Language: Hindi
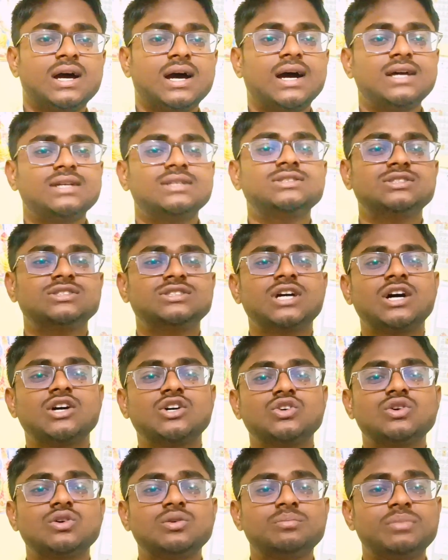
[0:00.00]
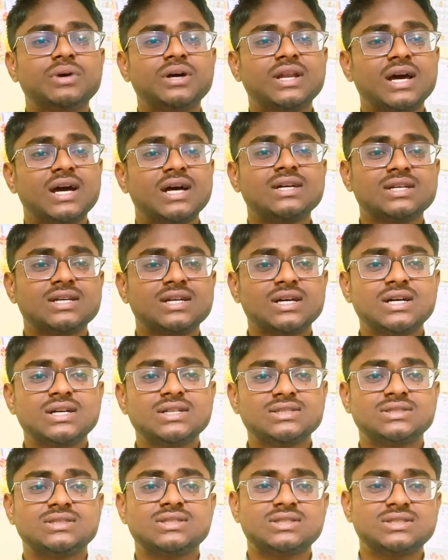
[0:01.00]
अहिंसा को बना के
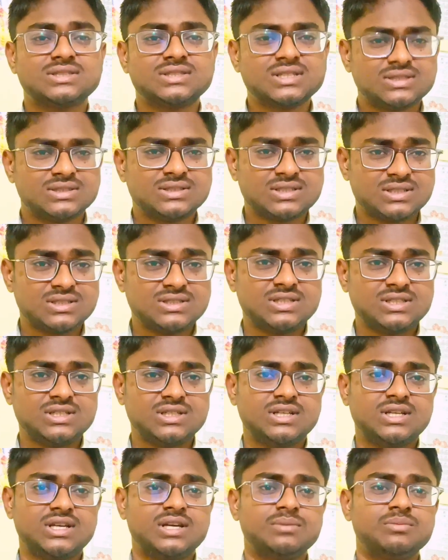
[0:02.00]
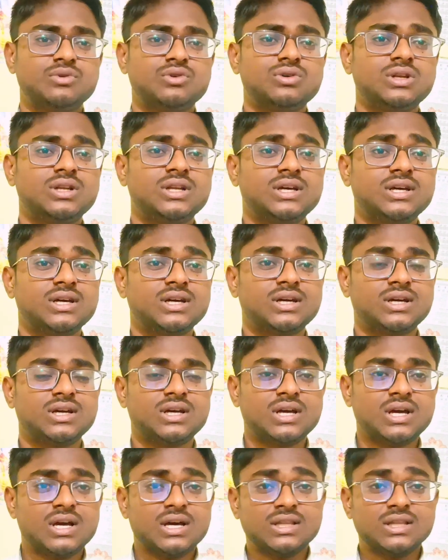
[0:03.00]
अस्त्र शस्त्र जिनके बोले हैं
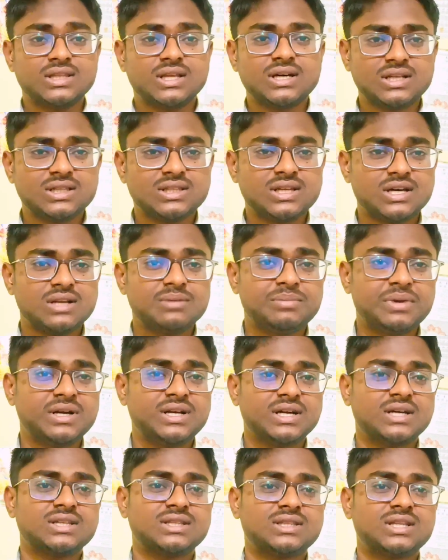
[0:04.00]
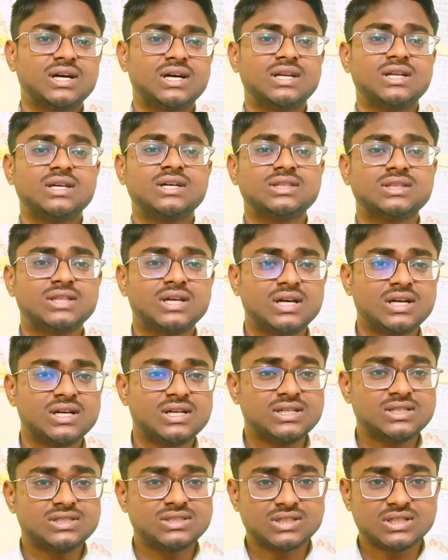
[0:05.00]
दर दर भटकता रहता
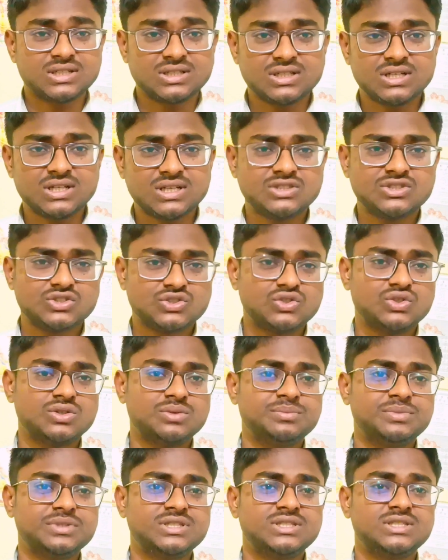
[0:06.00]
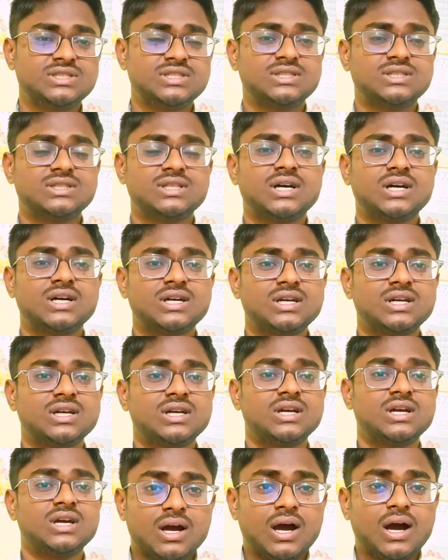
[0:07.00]
है संघर्ष को भी जीता है
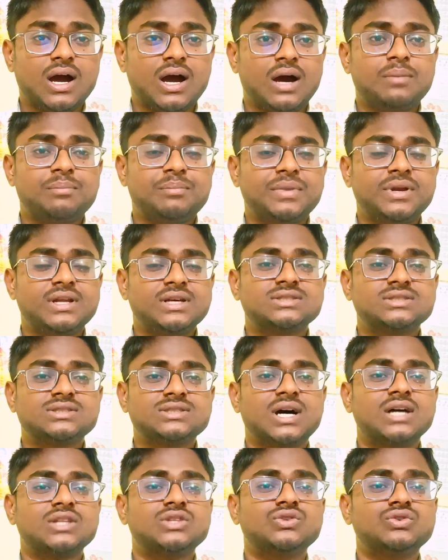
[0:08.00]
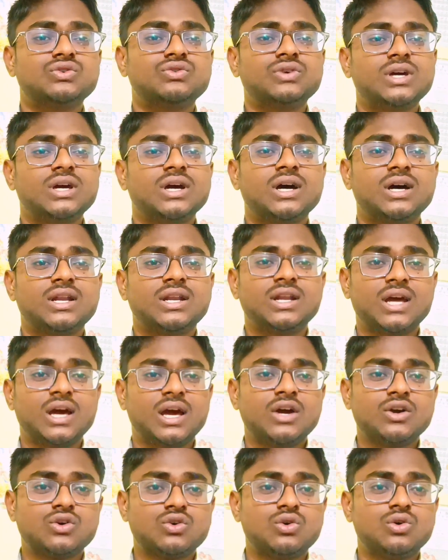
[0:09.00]
अपने साथ हुए
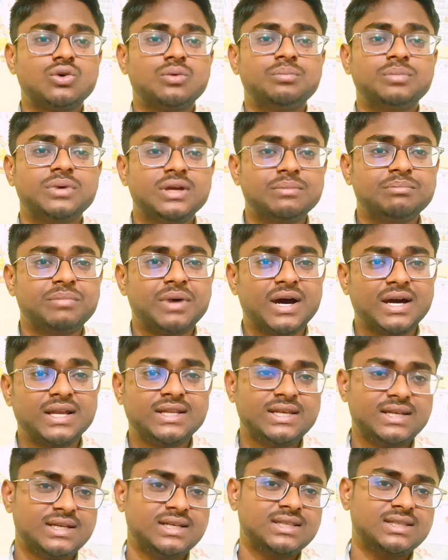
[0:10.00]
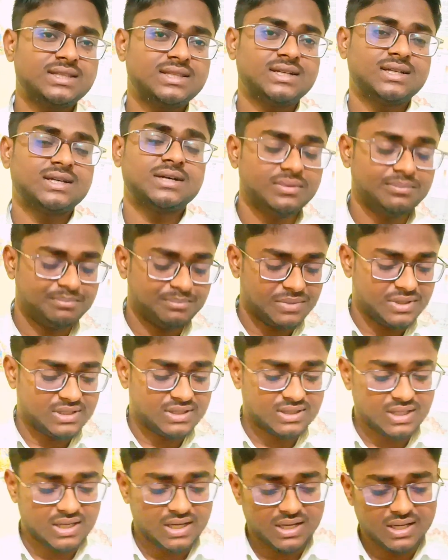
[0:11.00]
अन्याय को भी पानी की तरह
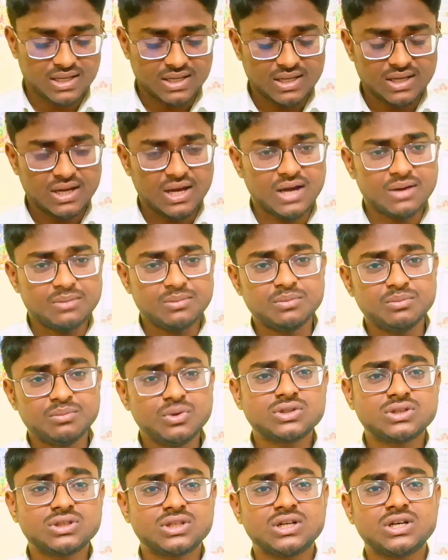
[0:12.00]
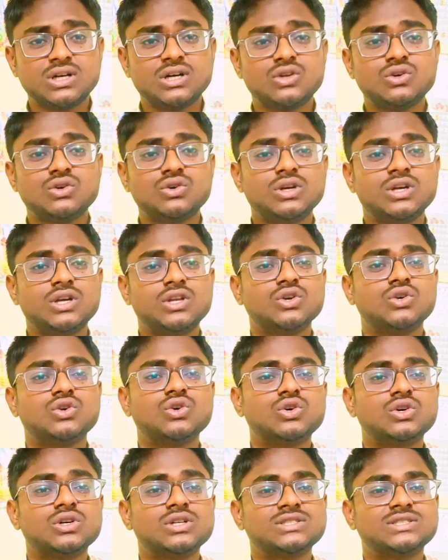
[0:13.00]
पीता है अब मुक्त करो
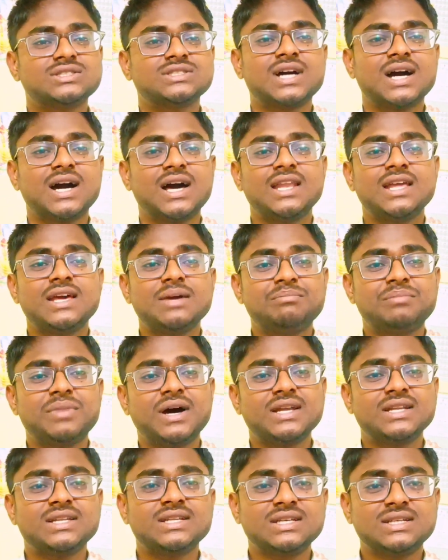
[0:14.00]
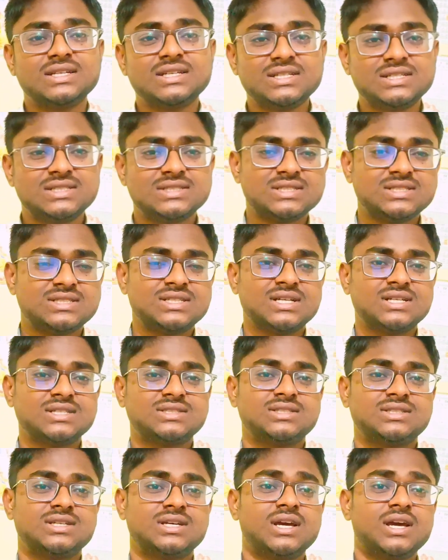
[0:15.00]
इनको इस काले पानी की सजा
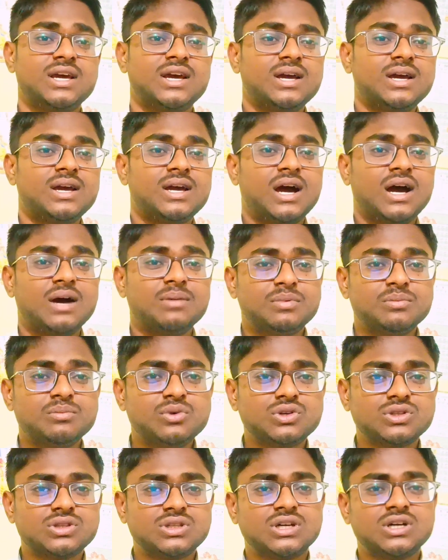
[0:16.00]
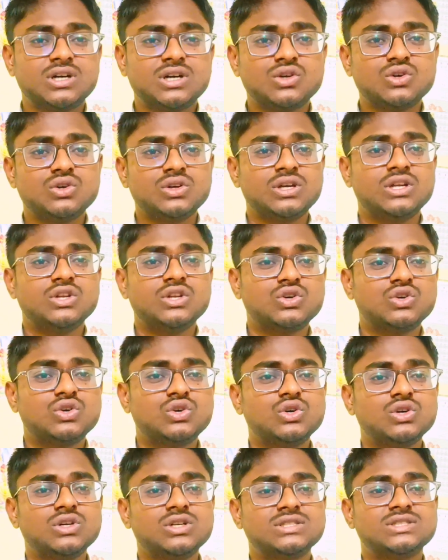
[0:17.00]
से अब मुक्त करो
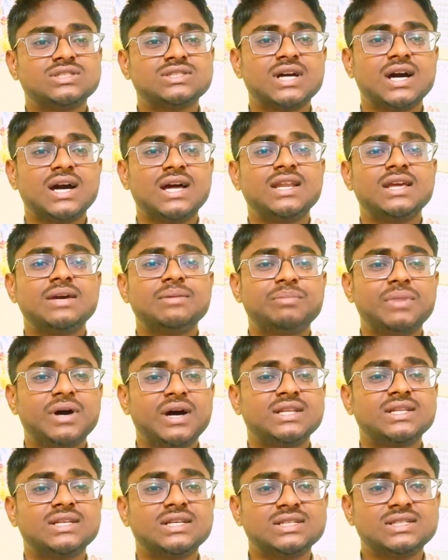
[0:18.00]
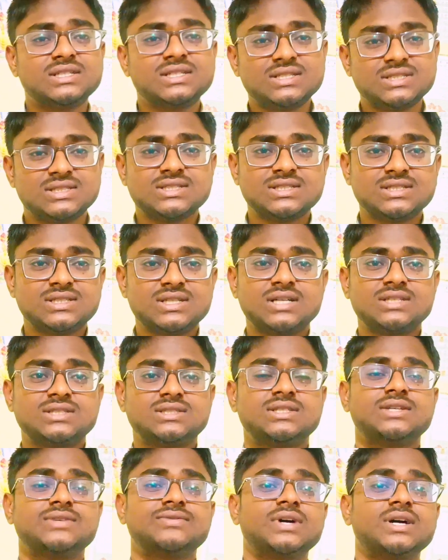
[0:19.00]
इनको इस काले पानी की सजा
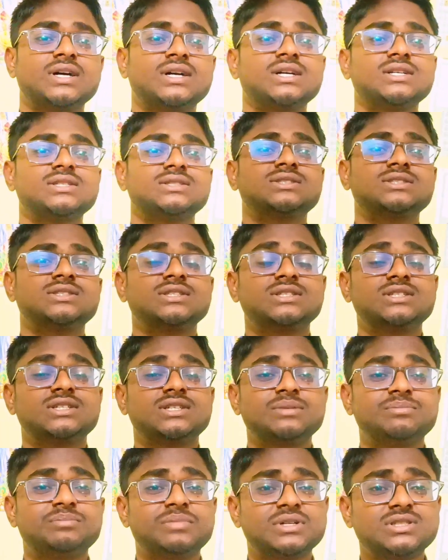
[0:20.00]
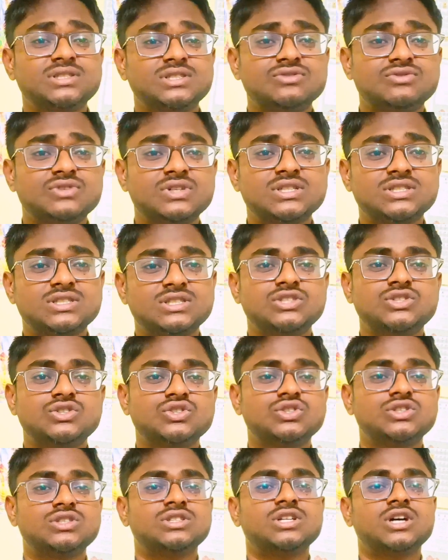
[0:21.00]
से वैकेंसी की पंचवर्षीय
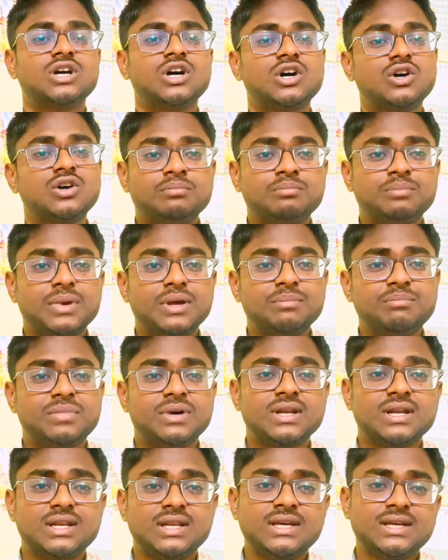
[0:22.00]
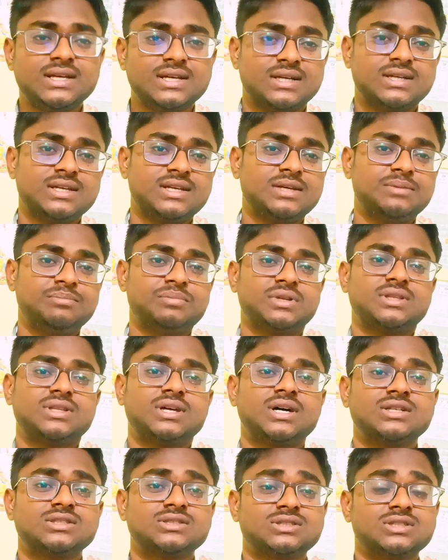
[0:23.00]
योजना और पेपर लीक की
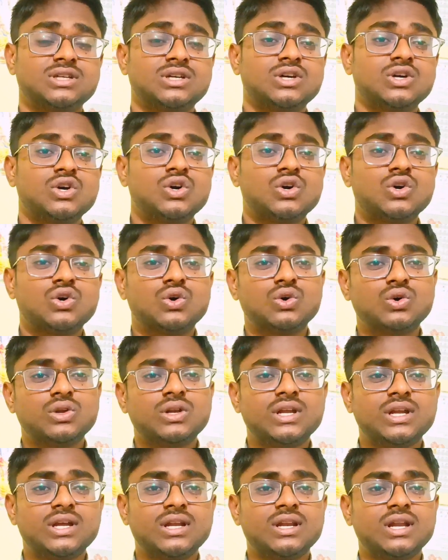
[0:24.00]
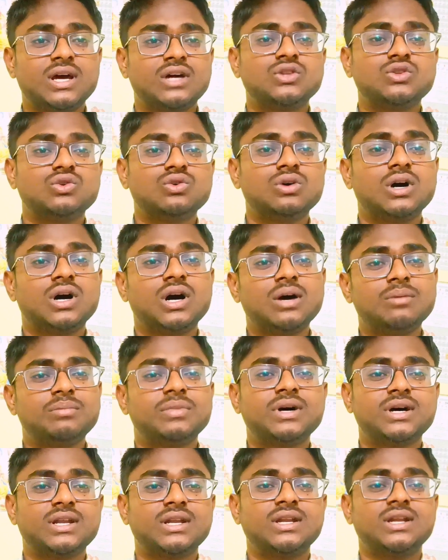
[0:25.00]
प्रथा से होने ना दो अब
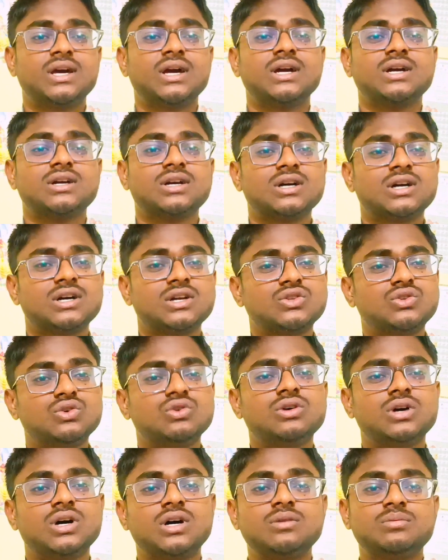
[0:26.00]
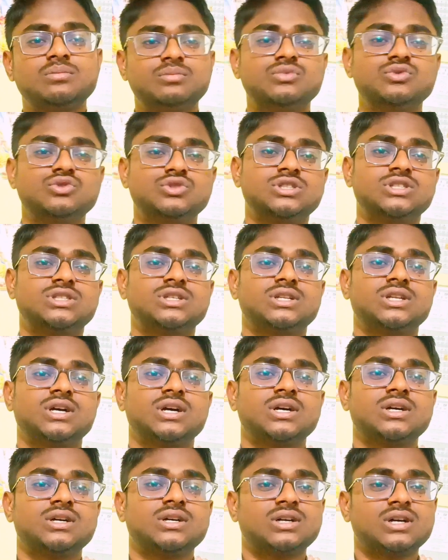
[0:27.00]
अन्याय कर दो अब उचित
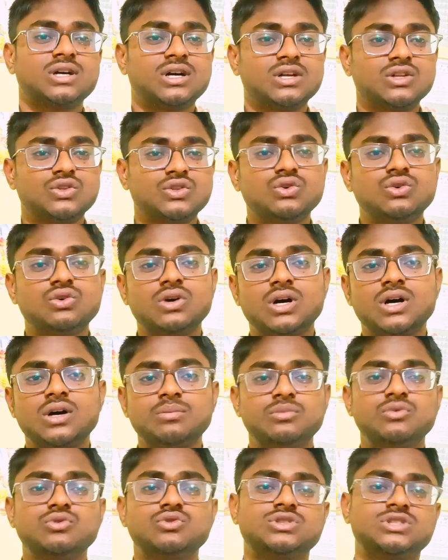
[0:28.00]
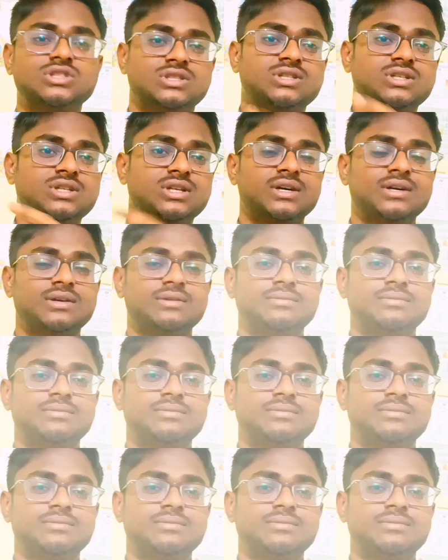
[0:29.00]
न्याय कर दो अब उचित न्याय